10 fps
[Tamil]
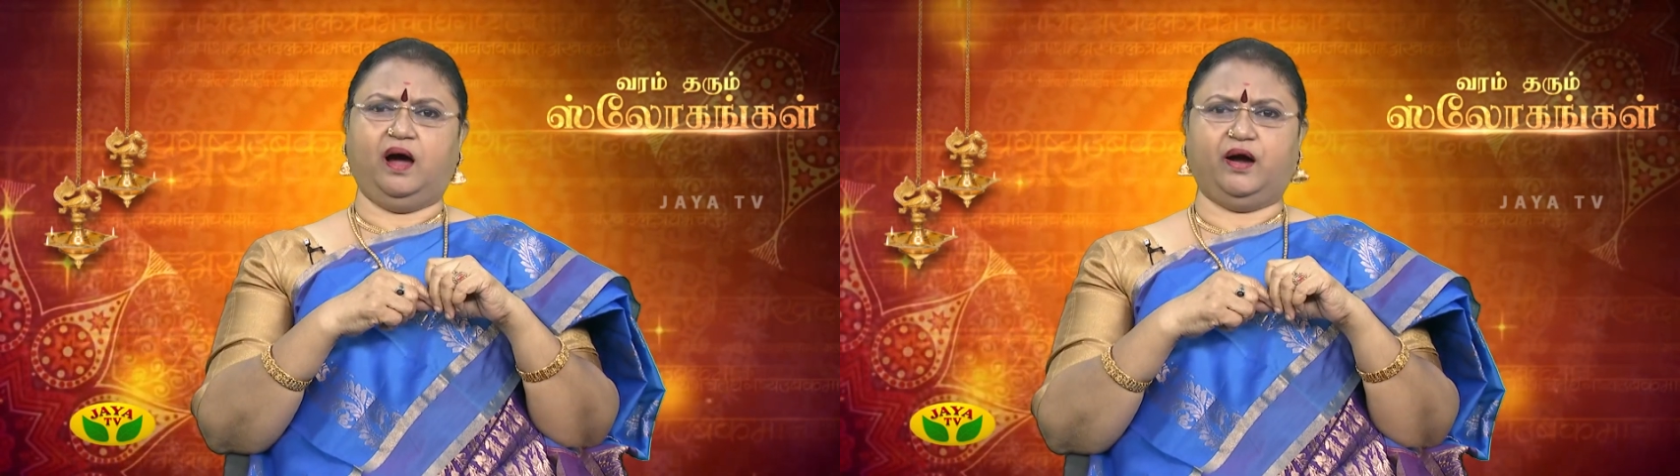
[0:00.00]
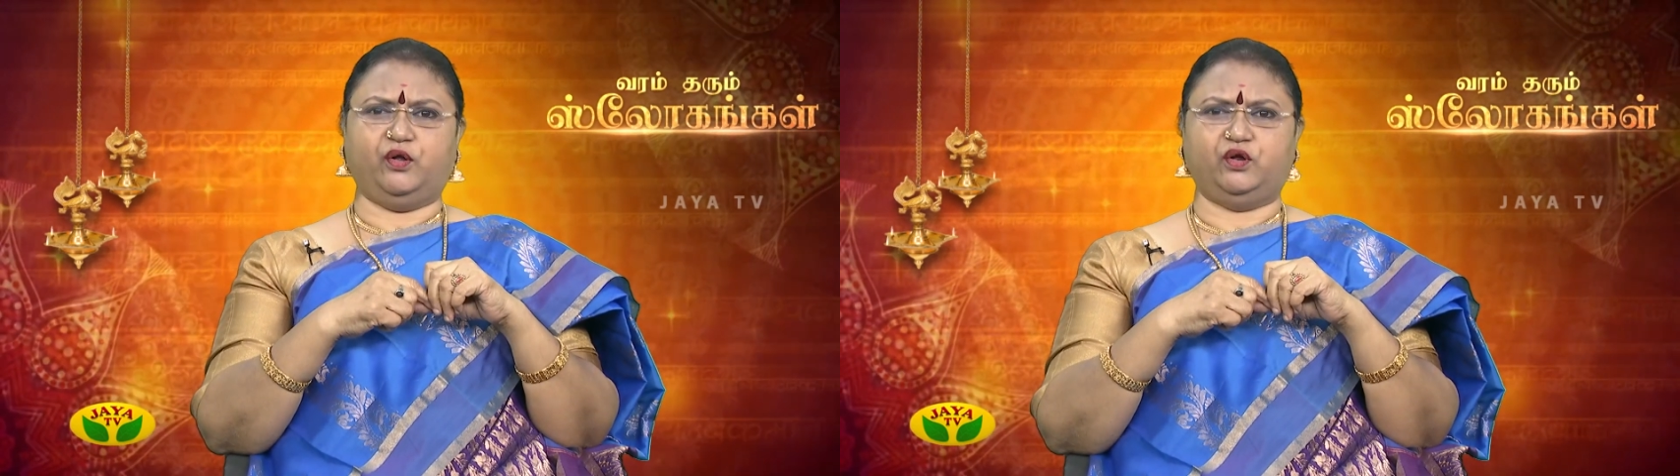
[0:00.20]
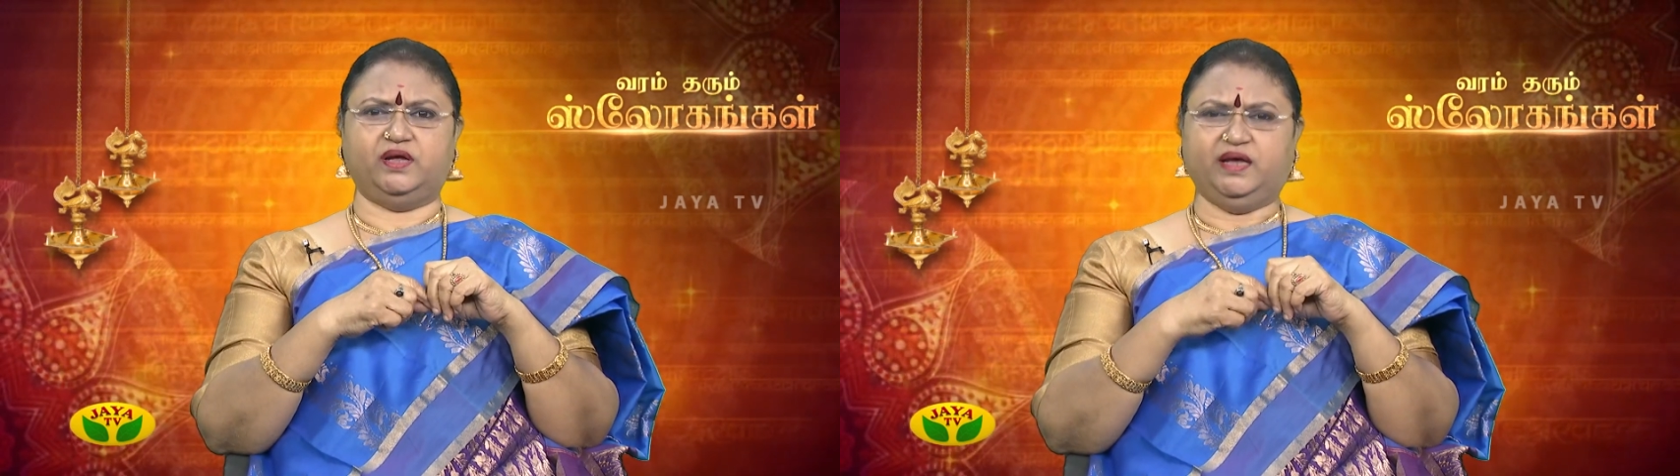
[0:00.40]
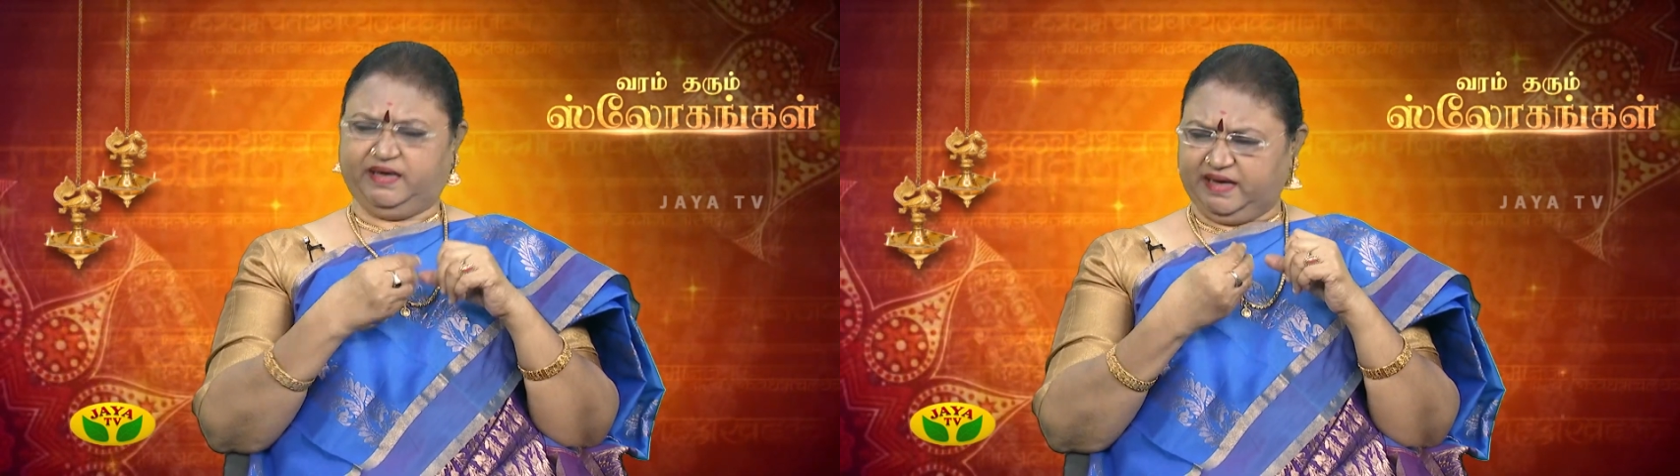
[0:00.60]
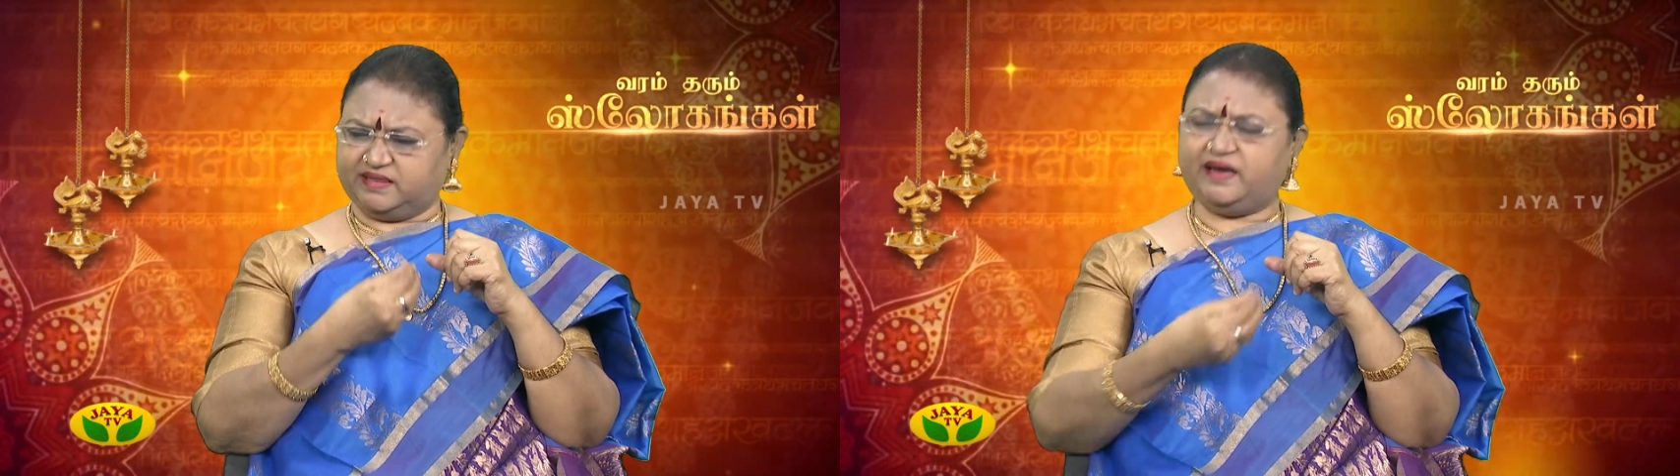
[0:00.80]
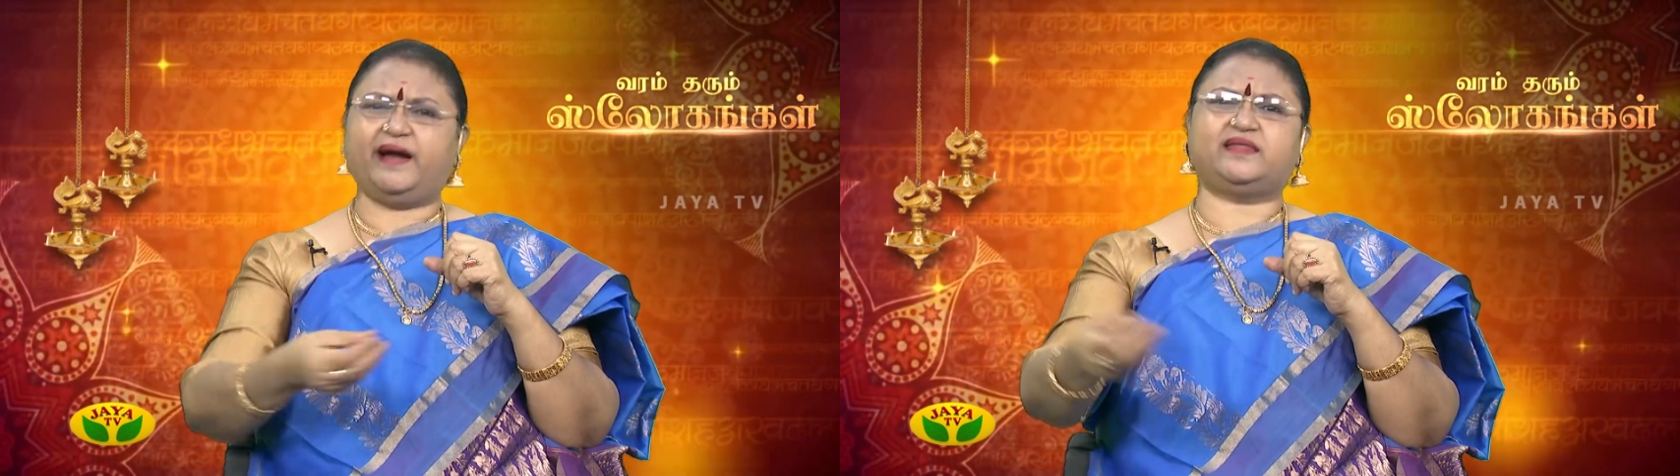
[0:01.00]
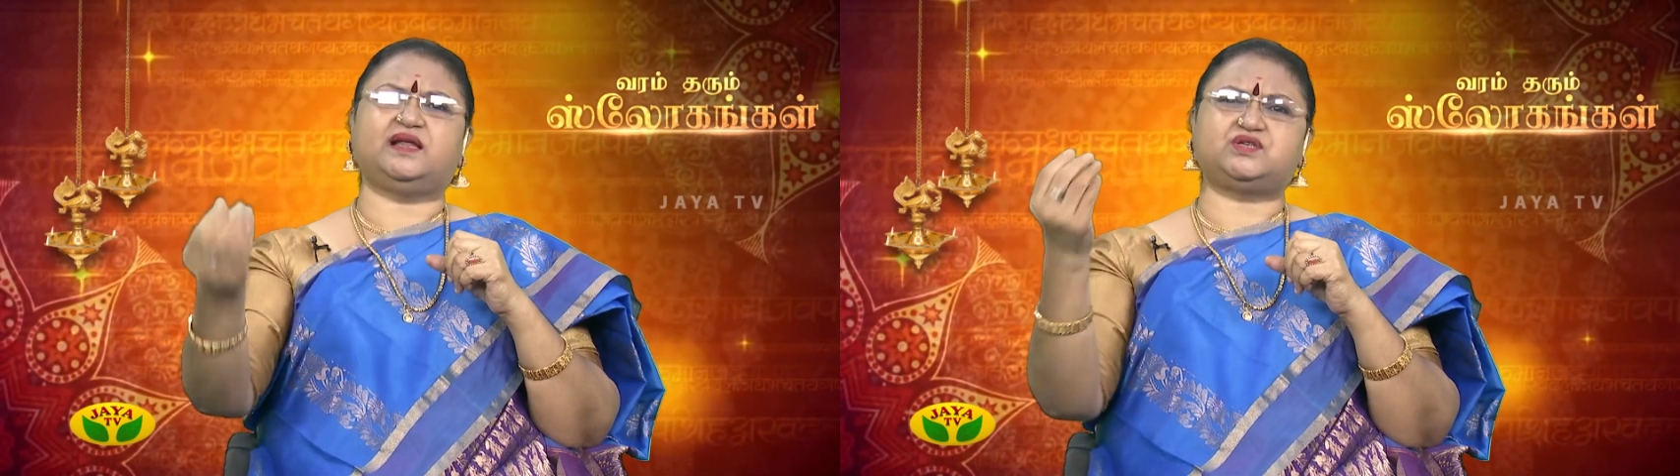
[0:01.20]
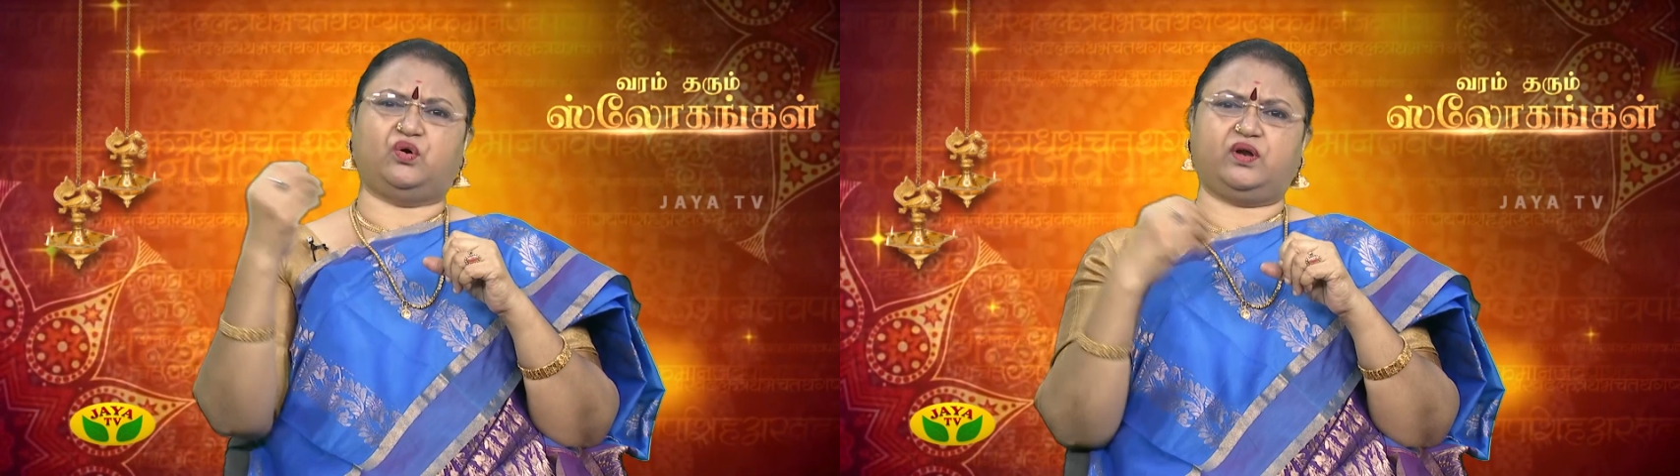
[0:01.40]
ஆகணும்னு எத்தனை
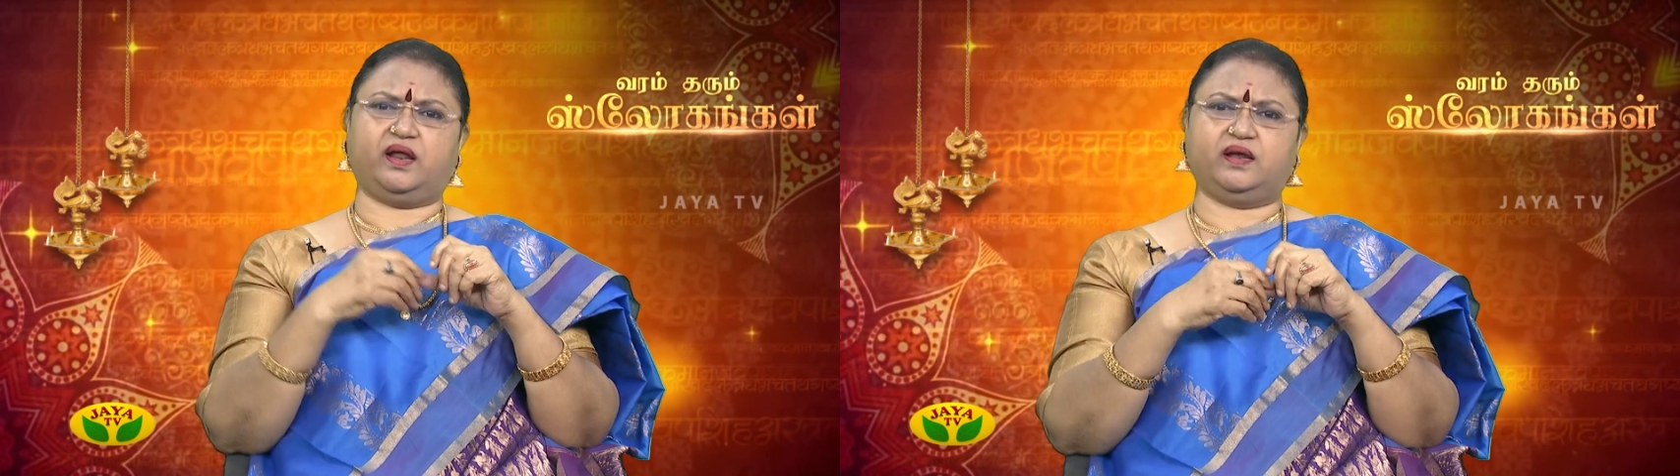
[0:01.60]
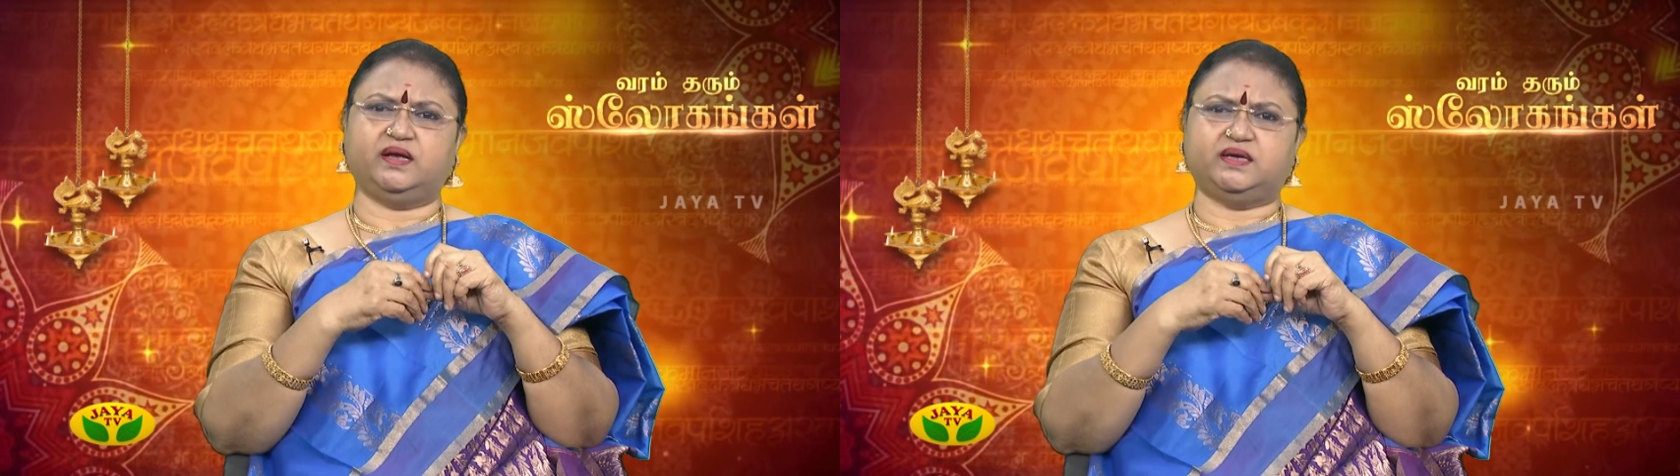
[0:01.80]
இடத்துல சொல்கிறார்